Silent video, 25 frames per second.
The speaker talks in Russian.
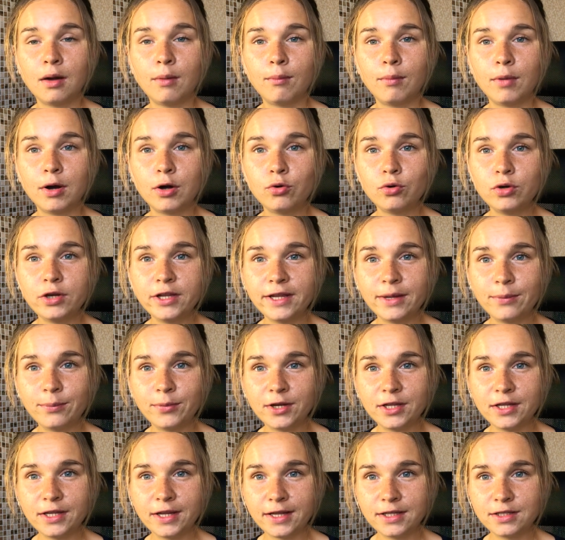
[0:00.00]
Могу ли я
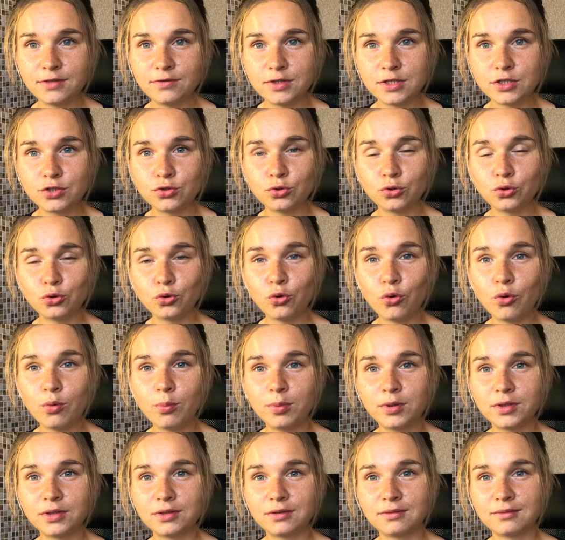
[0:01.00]
принять весь тот
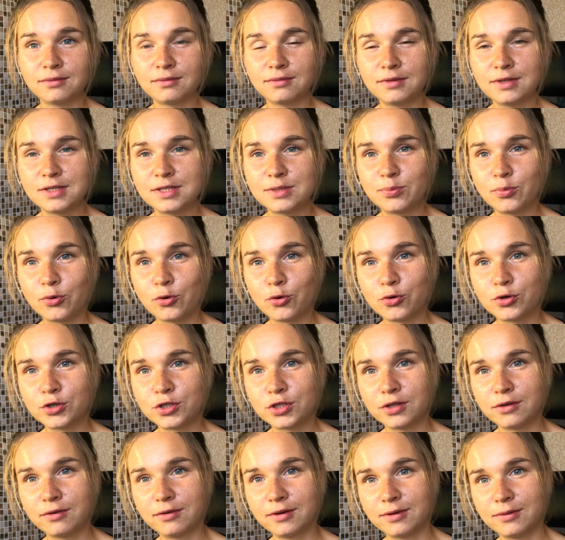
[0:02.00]
опыт из
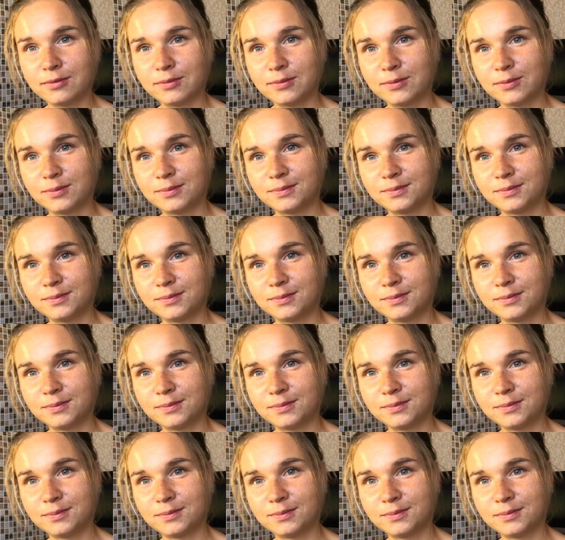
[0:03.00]
прошлого –